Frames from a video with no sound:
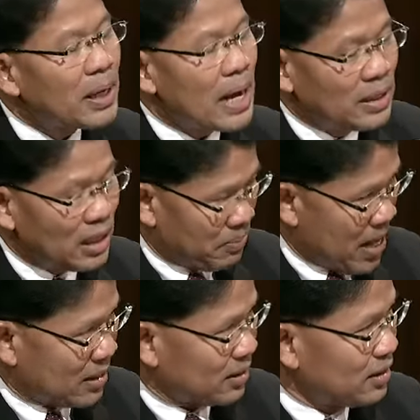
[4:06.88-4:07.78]
เป็นการยึดอำ
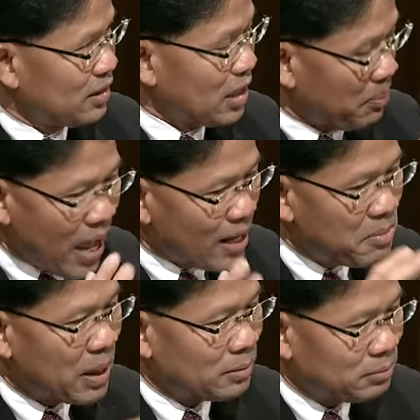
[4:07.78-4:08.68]
นาจยึดอำนาจ
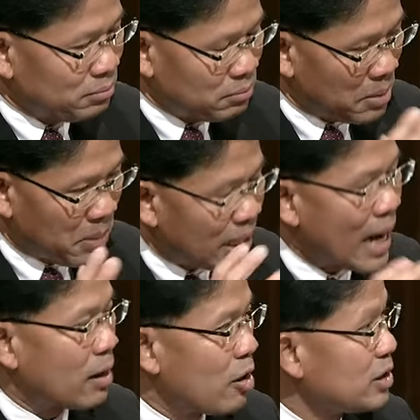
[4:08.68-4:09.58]
นี่มันมันมัน
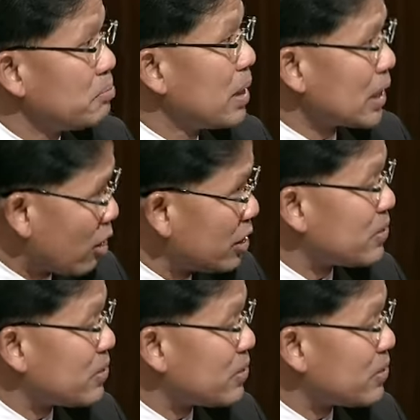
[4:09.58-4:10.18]
ขัดร้อยมาตรา